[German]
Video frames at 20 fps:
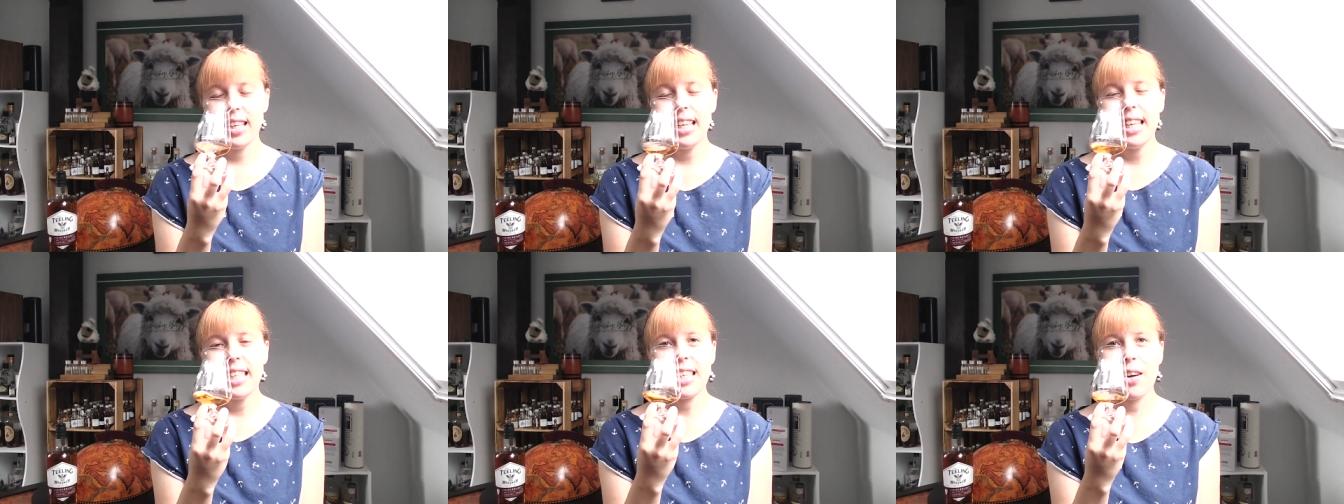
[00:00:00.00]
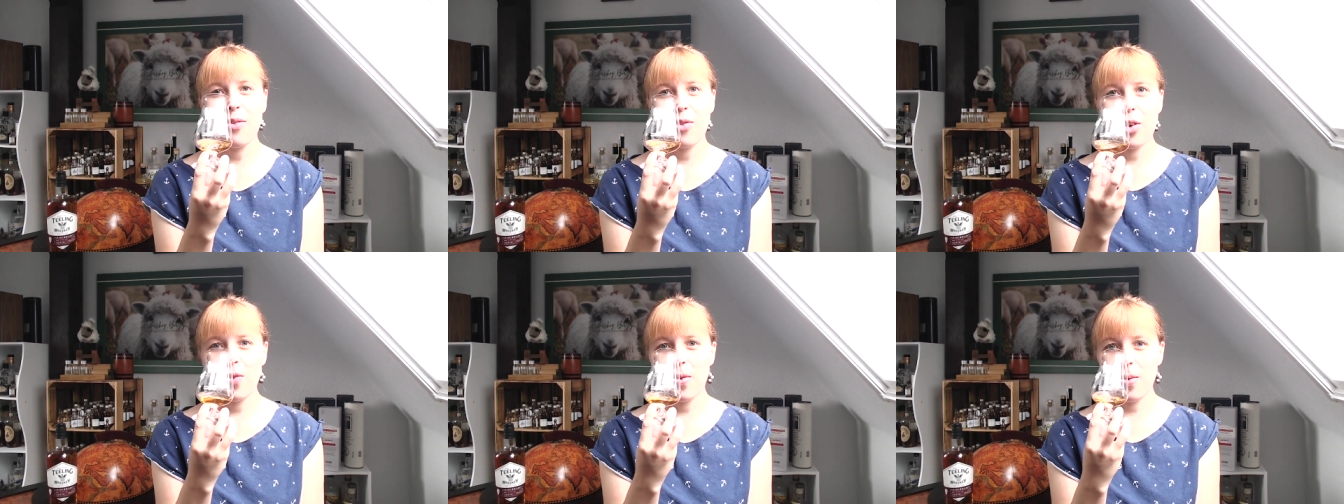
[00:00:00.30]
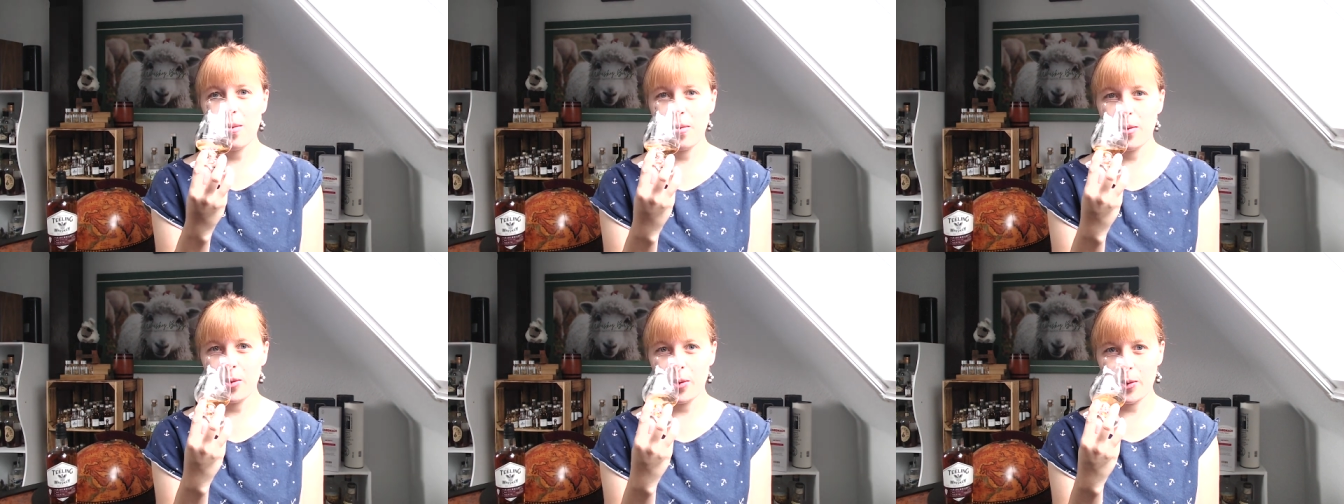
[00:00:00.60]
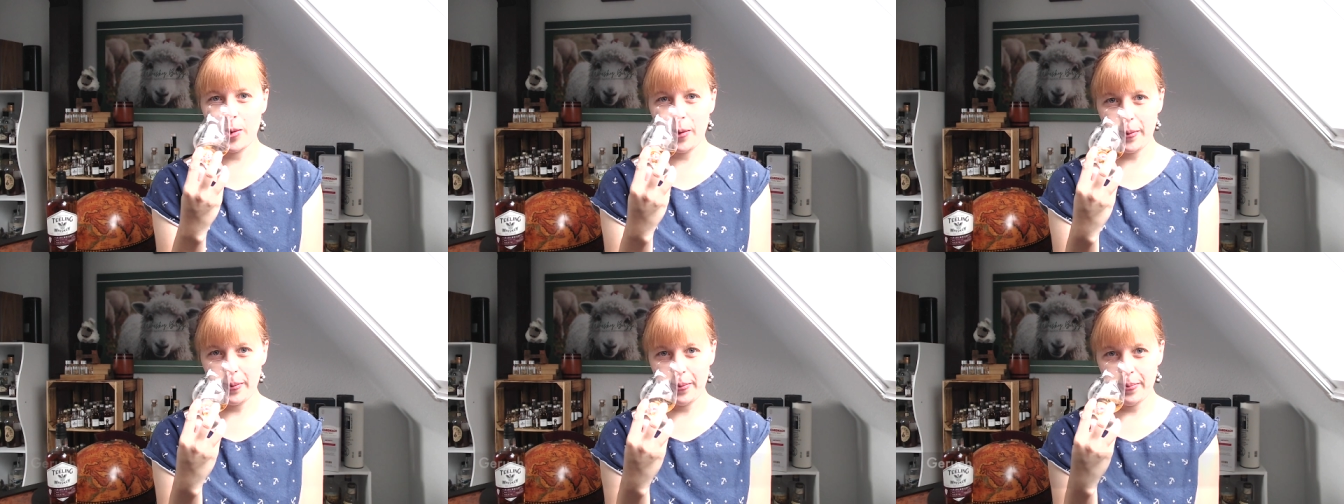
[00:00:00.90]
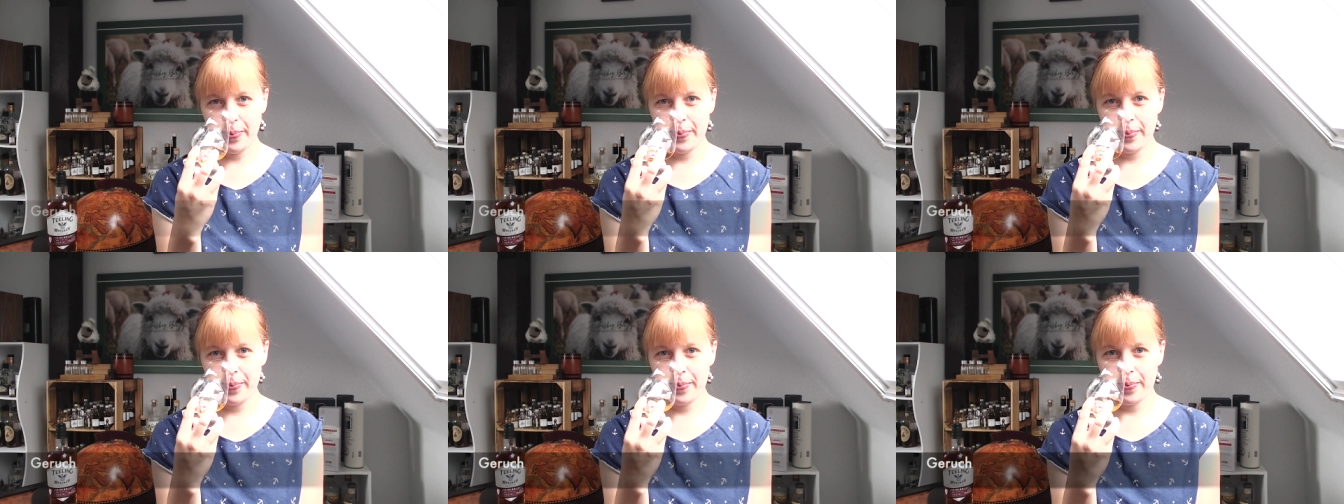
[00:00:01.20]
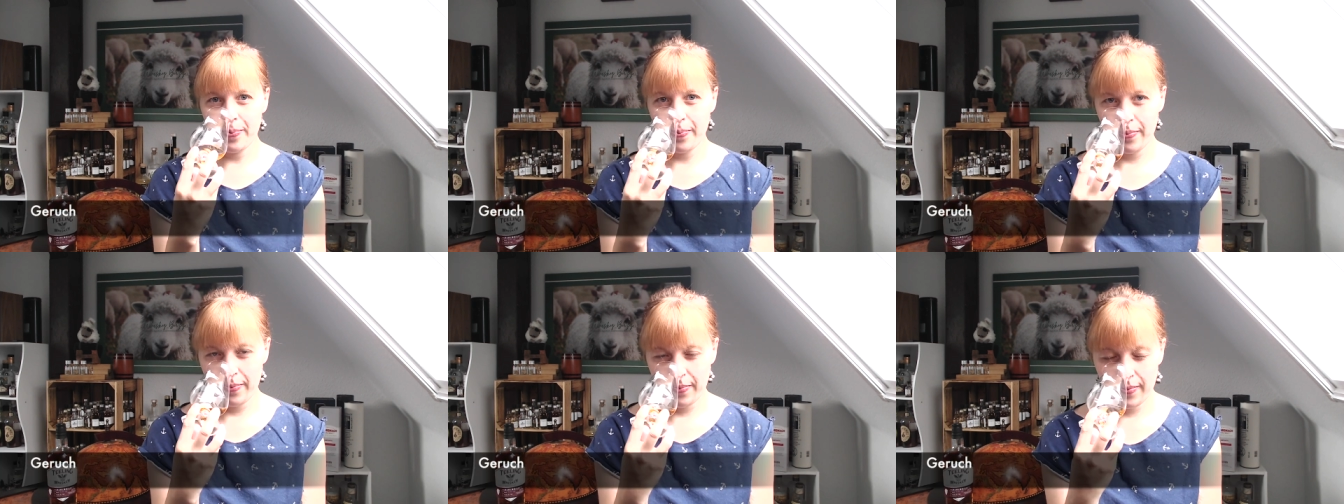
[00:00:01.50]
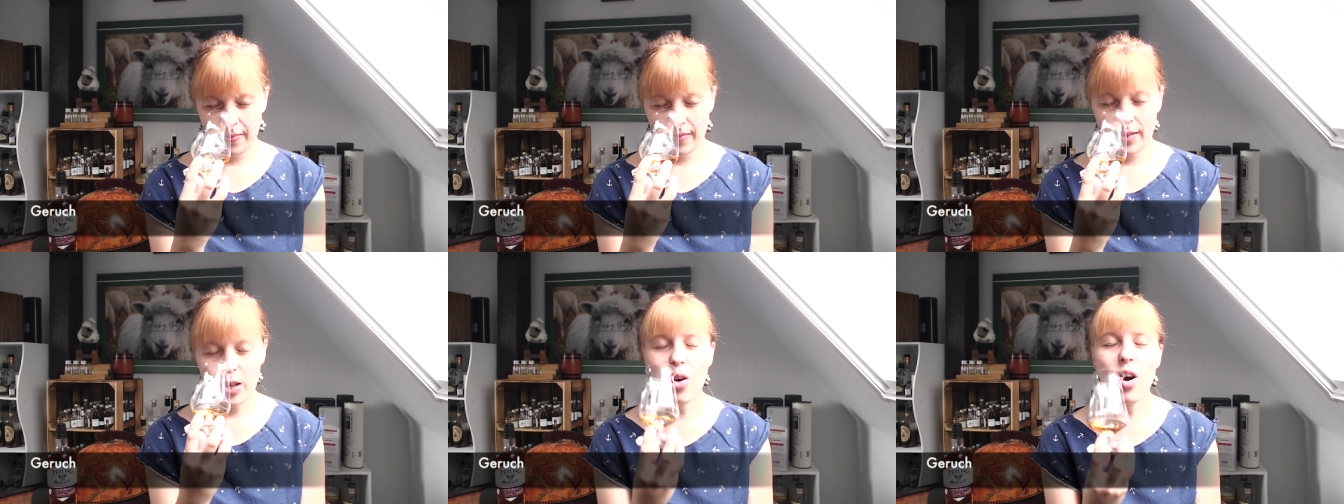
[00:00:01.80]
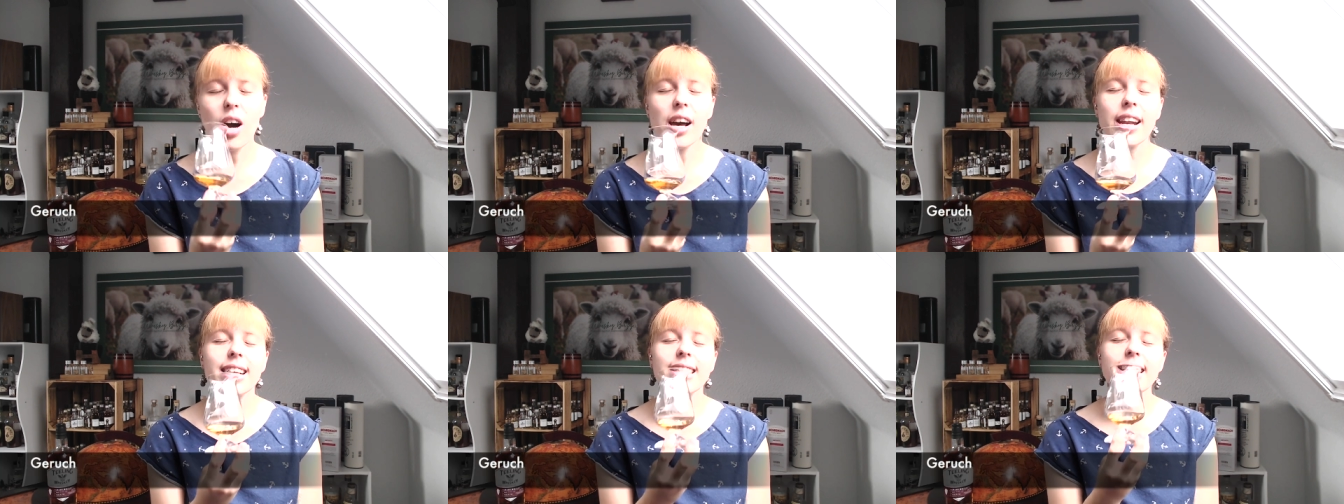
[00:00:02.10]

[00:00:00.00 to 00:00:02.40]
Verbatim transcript: Dann wollen wir mal gucken. Oh, das